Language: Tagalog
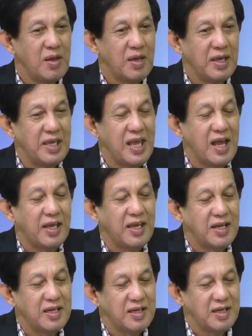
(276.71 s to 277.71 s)

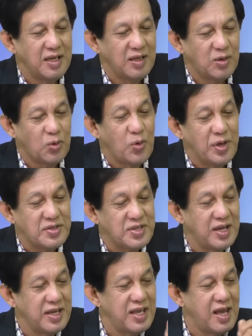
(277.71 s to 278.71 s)
iyagin kuwit
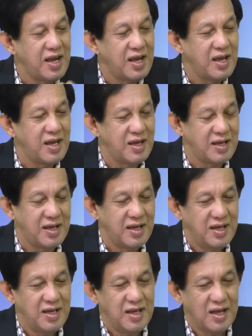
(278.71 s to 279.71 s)
sang iyang uh,
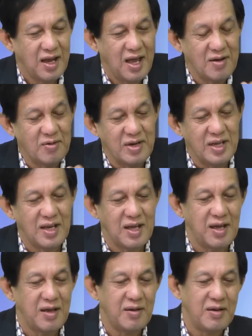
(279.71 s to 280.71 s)
ngano ning
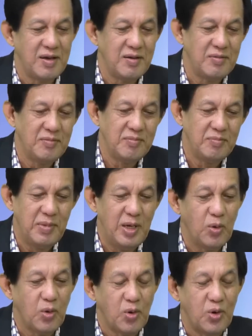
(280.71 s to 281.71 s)
uh,
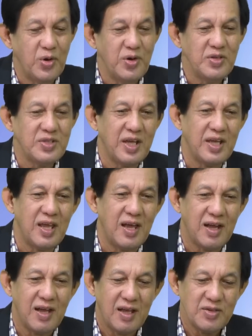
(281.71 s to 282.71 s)
bilugon sa
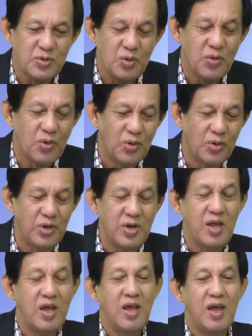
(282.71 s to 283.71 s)
iyang uh,
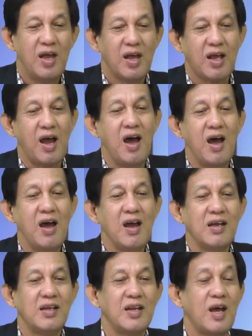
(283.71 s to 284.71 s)
sungkod
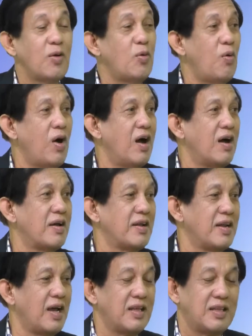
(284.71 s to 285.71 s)
kag nagwa
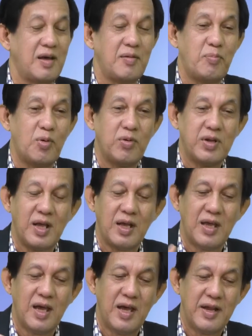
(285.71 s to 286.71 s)
nagdabo
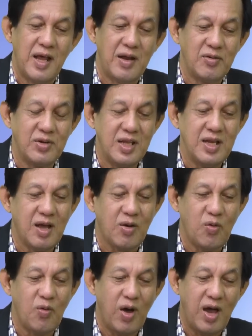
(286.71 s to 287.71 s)
nag uh, ah, nano ni
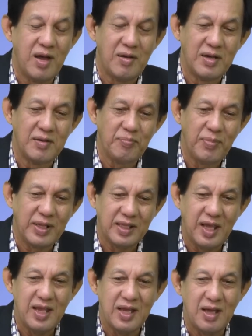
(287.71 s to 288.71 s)
nakuha ang
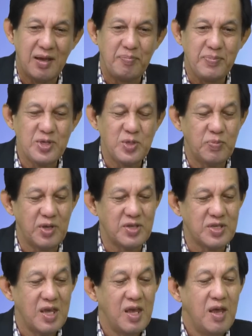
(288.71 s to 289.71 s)
patay nga
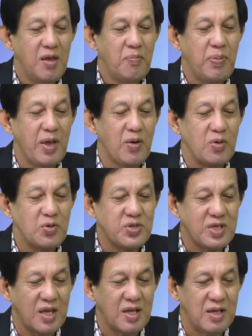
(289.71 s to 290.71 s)
pispis pero
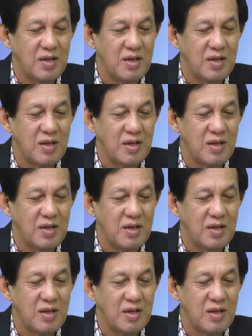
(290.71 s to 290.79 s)
sa